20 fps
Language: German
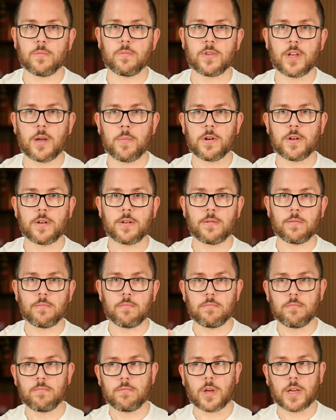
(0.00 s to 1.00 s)
damit
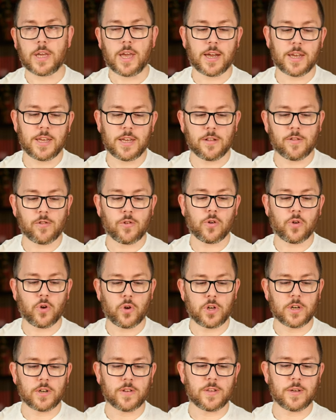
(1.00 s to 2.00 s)
reagieren soll,
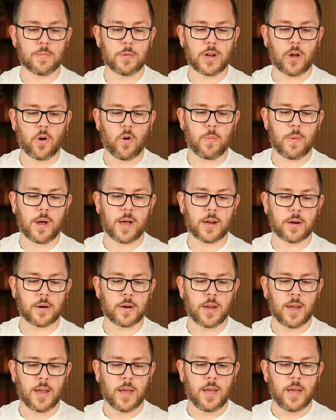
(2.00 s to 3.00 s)
könnt ihr das hiermit auch machen.
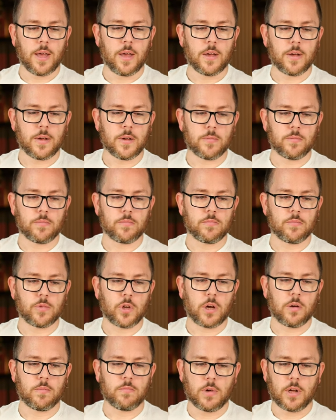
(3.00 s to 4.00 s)
Ähm,
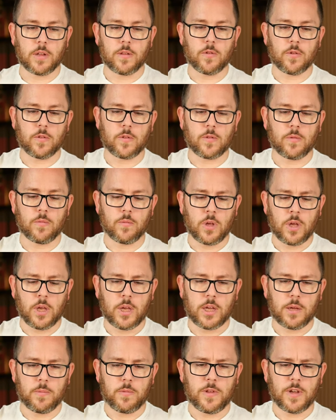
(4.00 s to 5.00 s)
ja, ansonsten
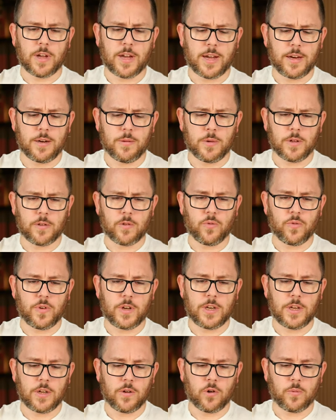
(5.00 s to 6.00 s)
gibt es hier keine mehr so
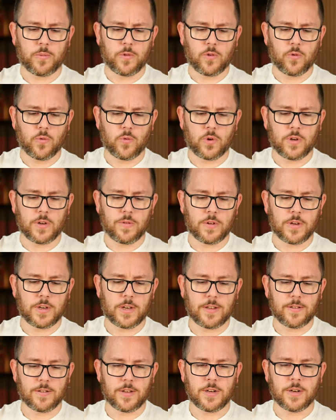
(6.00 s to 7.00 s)
wichtigen Optionen, die
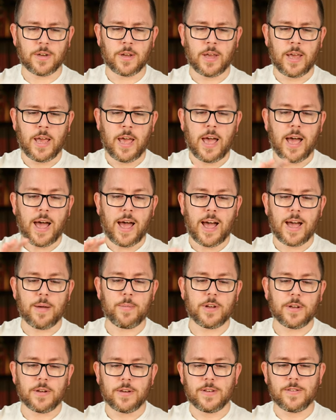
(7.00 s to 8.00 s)
wichtig sind.
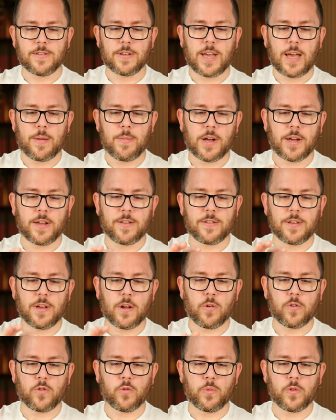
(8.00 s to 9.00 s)
Aber diese Kamera ist ja
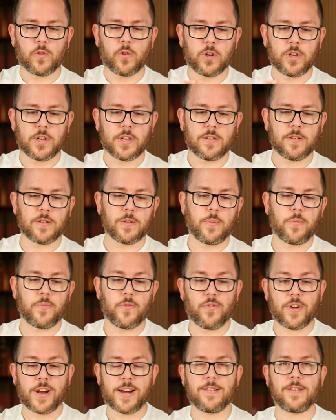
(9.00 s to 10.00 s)
auch so besonders,
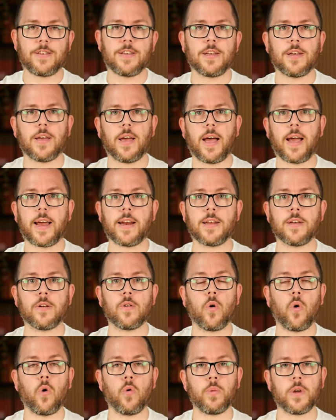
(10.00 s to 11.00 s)
weil sie
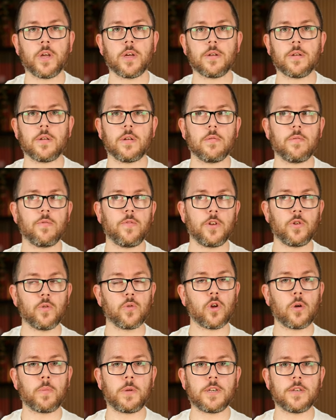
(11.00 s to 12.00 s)
eine
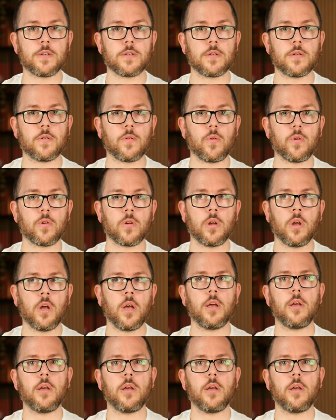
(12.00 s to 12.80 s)
HomeKit-Videodobble video ist und